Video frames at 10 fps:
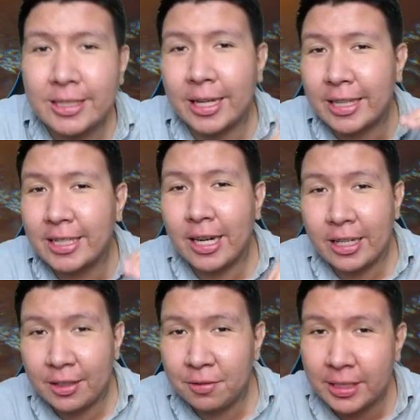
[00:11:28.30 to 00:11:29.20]
Resident
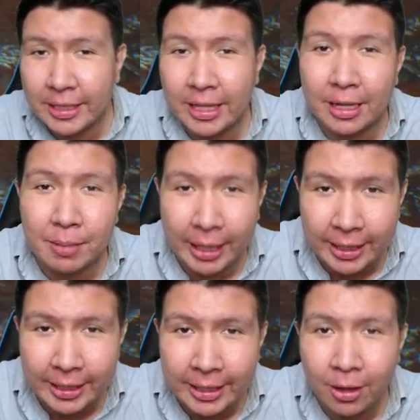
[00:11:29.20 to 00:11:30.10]
Evil 3 Remake
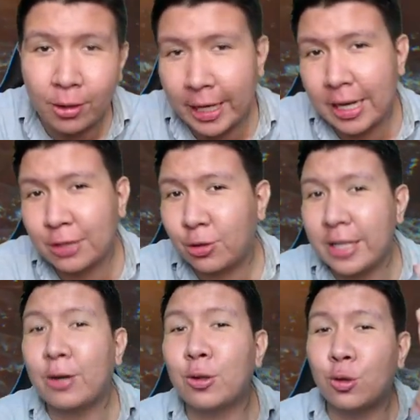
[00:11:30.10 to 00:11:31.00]
ini. Oke, langsung
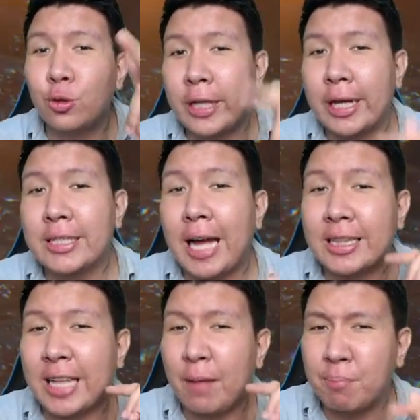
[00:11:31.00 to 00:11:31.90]
aja gue tunjukin
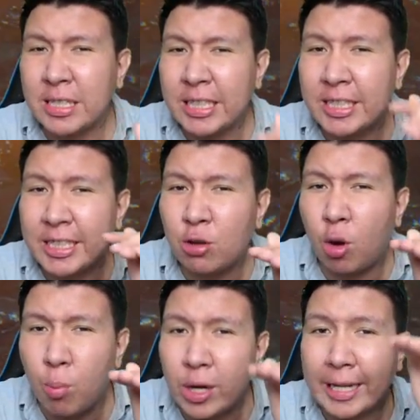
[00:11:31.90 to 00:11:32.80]
saat kapan si Jill
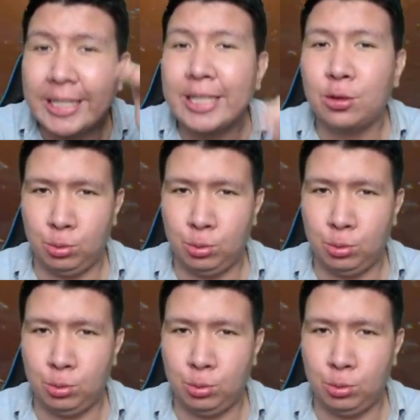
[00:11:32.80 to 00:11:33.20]
ngomong kayak gitu.